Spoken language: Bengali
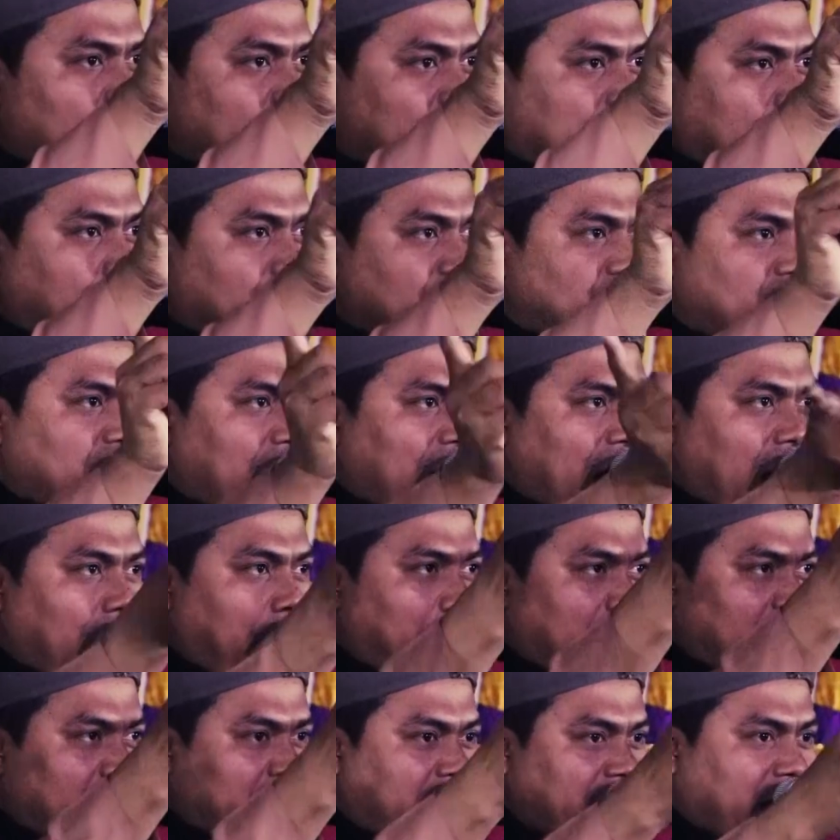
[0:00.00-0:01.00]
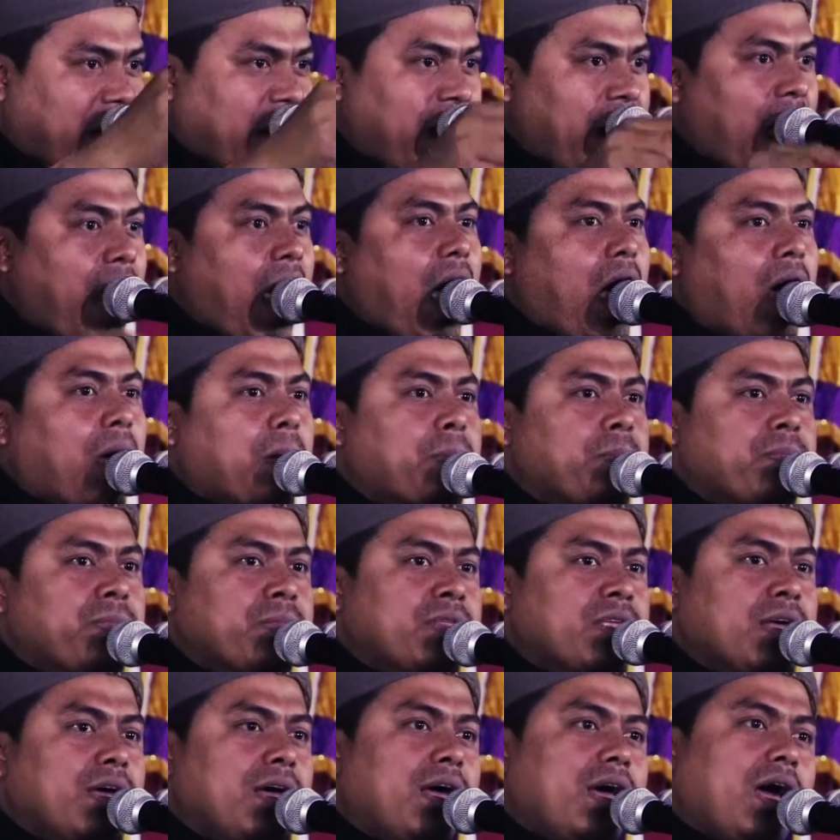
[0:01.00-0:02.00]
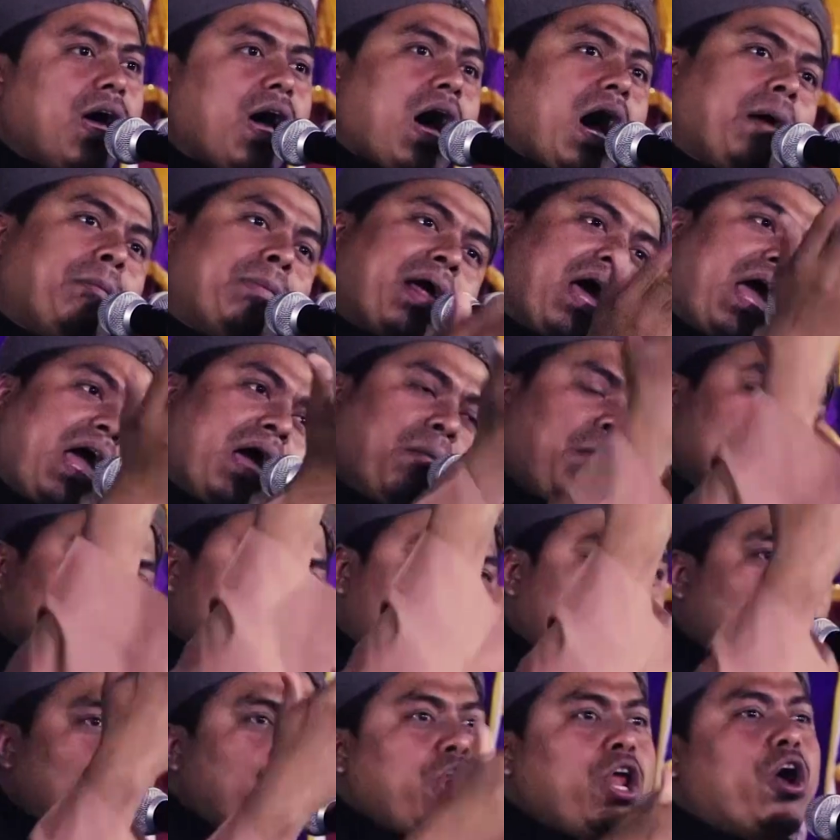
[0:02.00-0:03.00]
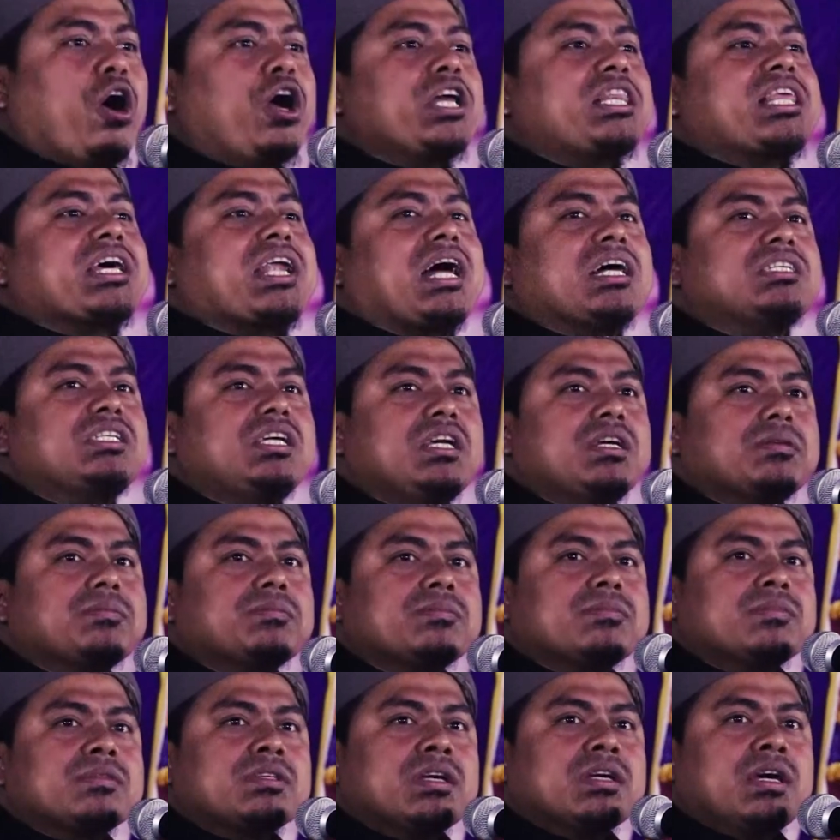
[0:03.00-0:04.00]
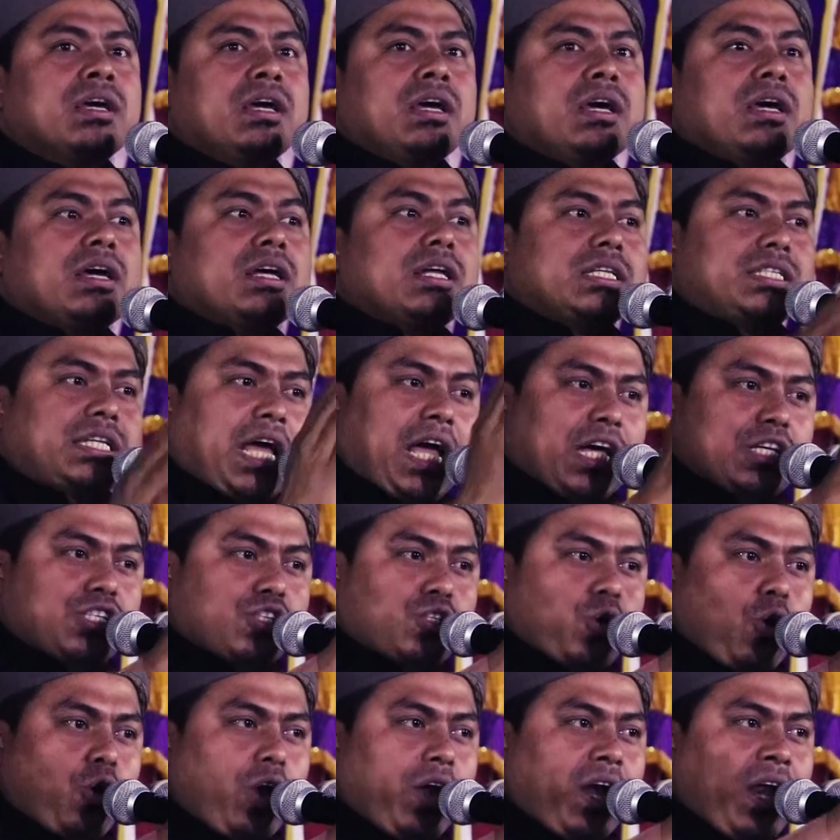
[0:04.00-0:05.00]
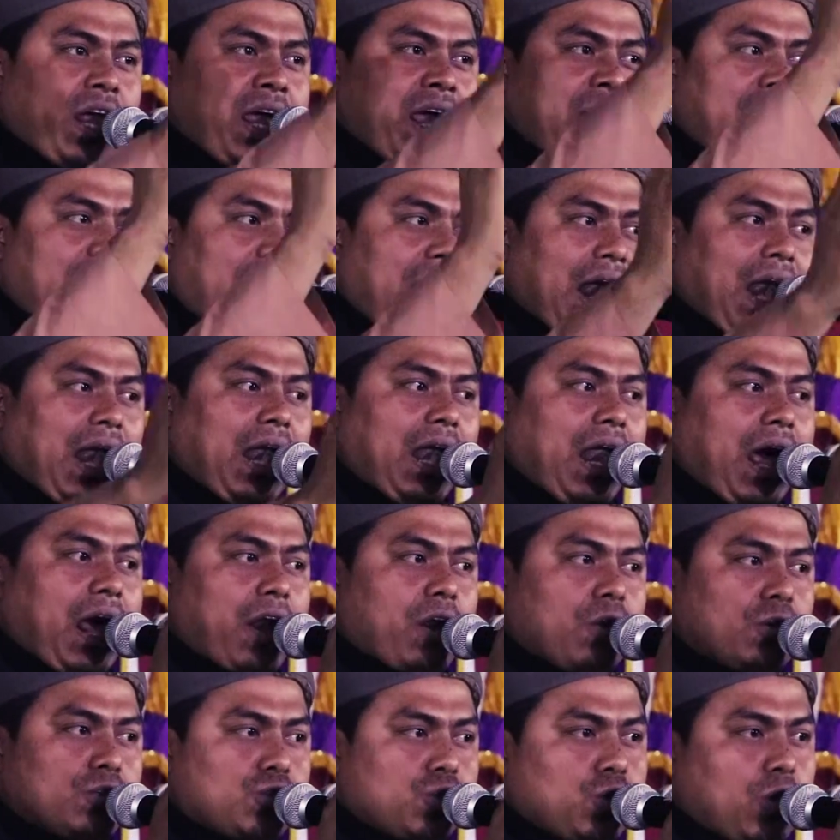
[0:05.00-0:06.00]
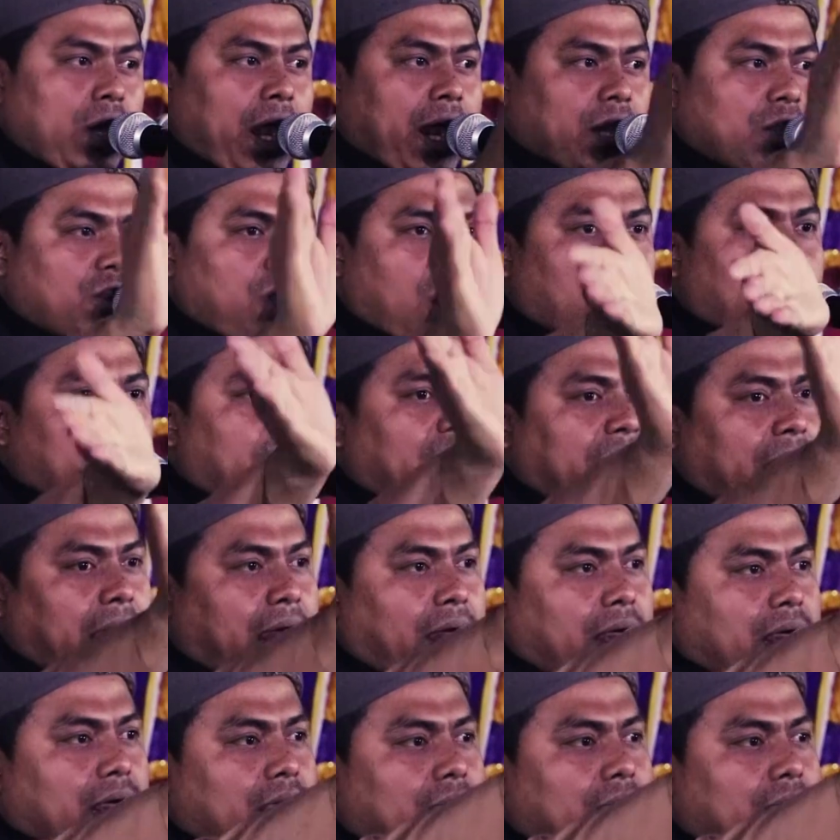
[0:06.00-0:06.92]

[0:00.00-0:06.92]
বলে যাব চিল্লা বলেন ঠিক কিনা আমরা এমন সুন্নি হইতে রাজি যেই সুন্নি আল্লাহ রসুলের দরবারে